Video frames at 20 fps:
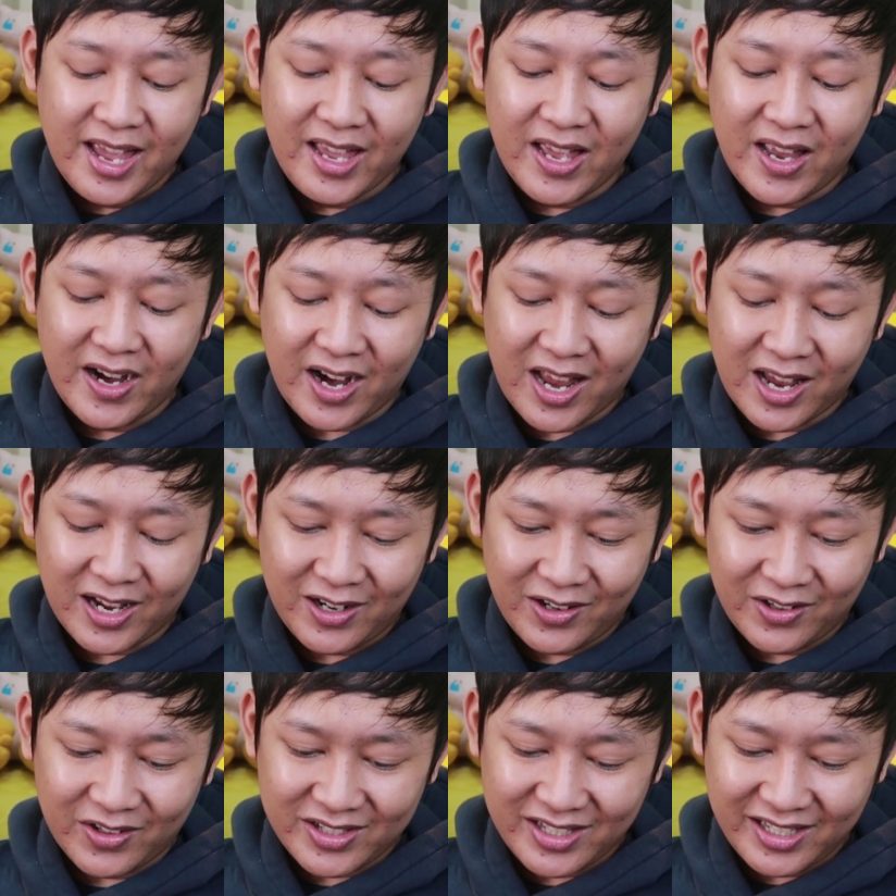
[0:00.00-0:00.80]

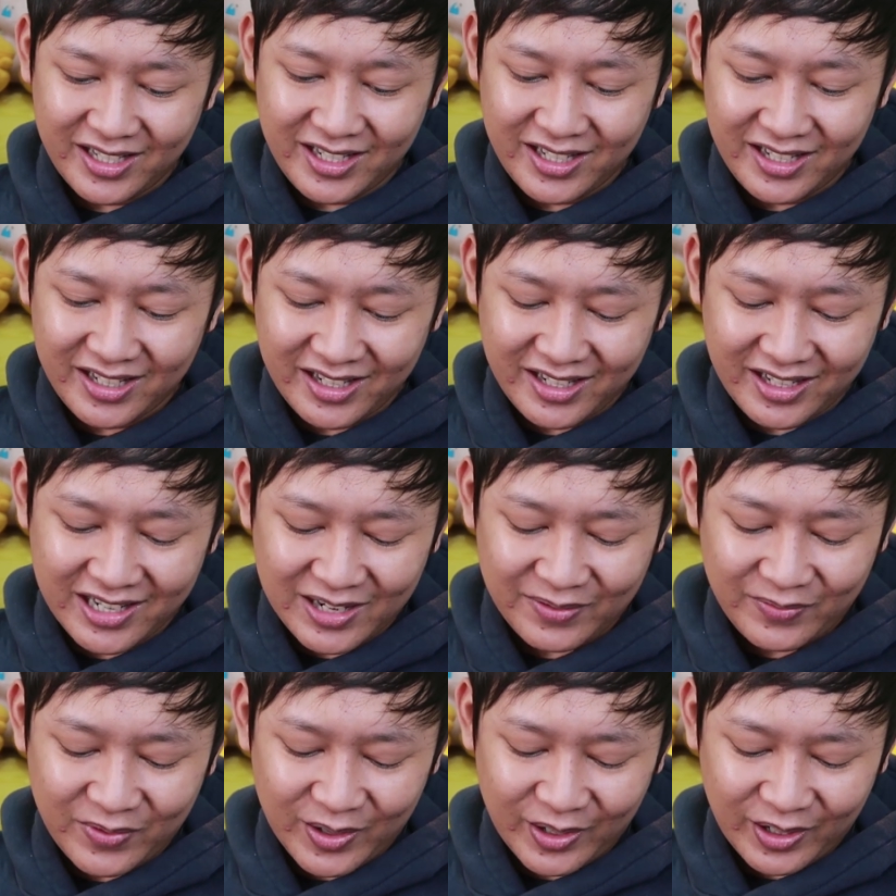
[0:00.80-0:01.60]
Heracross
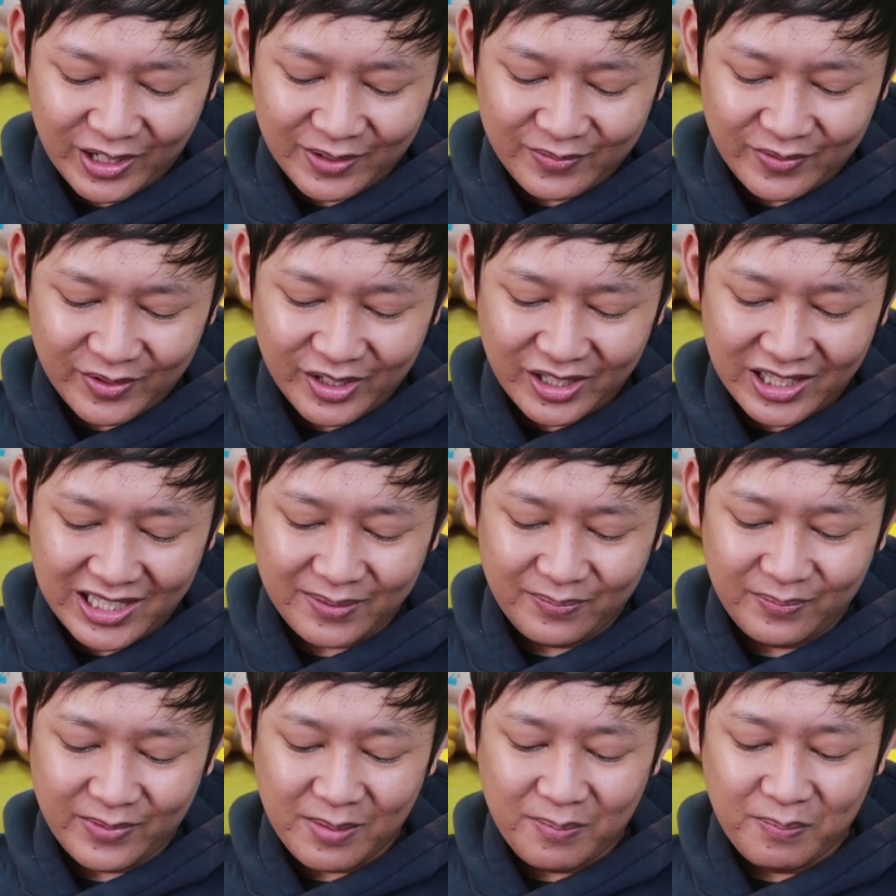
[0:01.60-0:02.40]
ini ya Pokemon
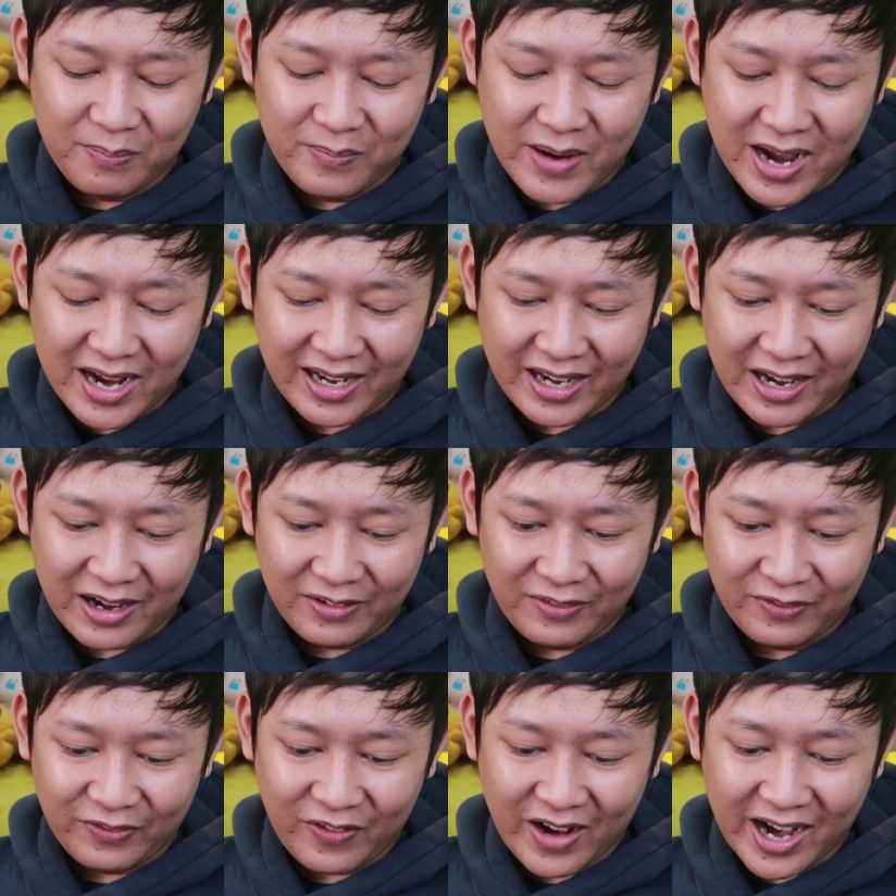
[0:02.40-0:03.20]
tipe bug
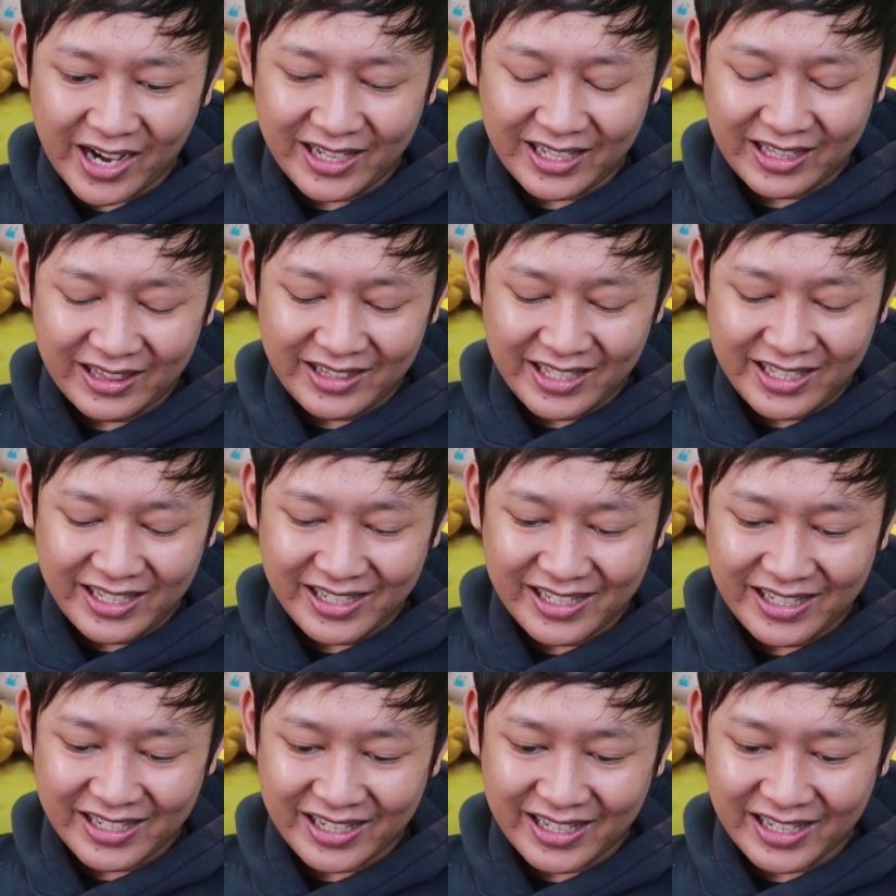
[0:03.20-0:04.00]
and
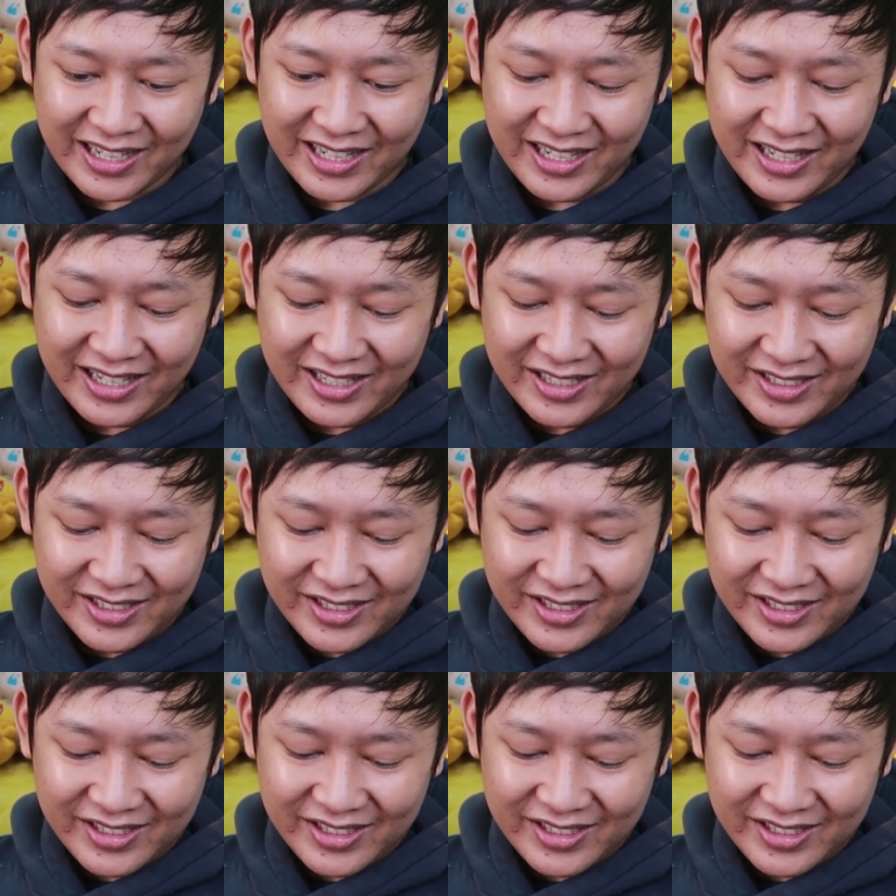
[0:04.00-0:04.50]
fighting ya